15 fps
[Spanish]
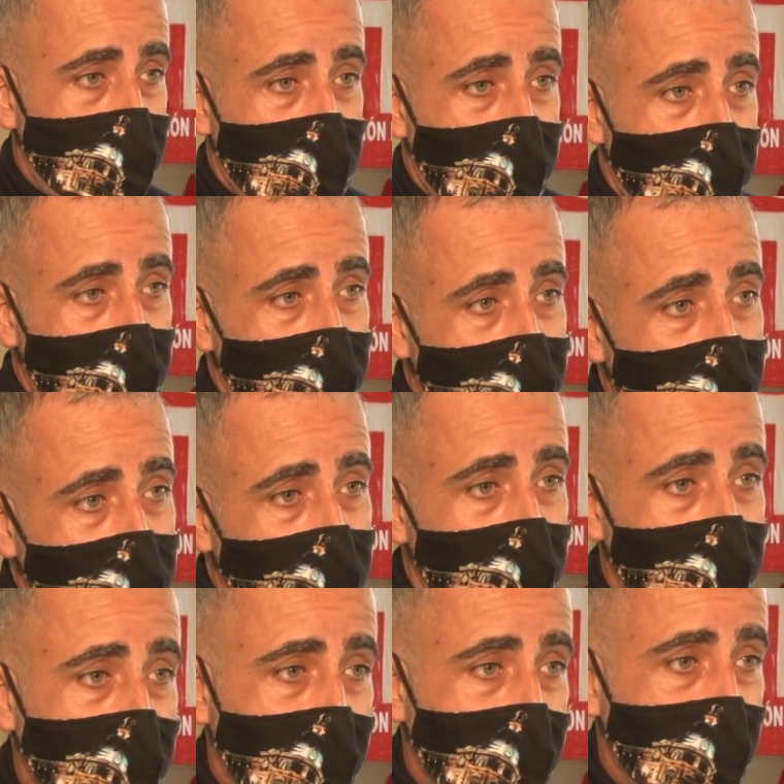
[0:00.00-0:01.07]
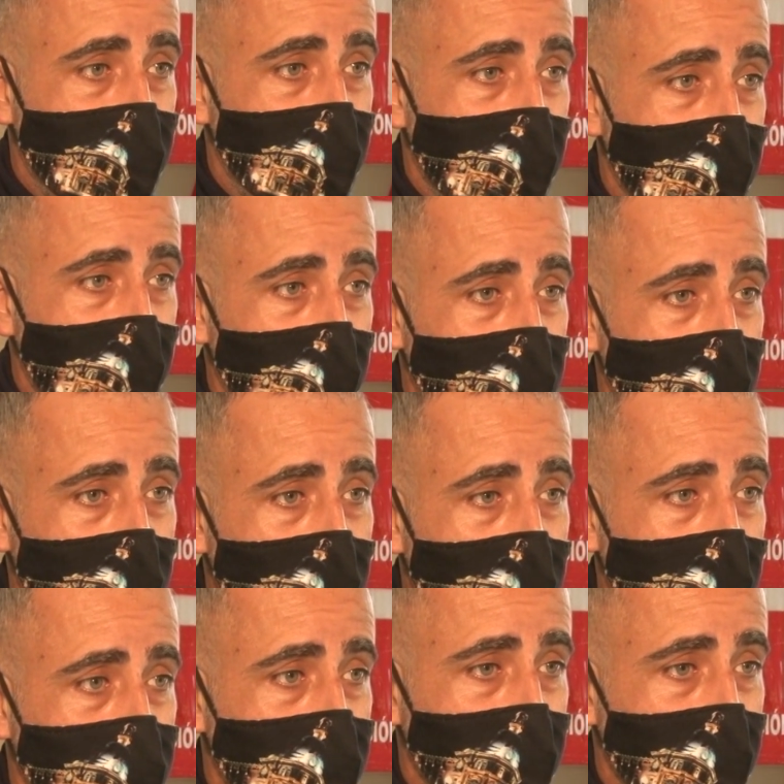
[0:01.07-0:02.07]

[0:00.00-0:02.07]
pues contentos porque al final lo que busca un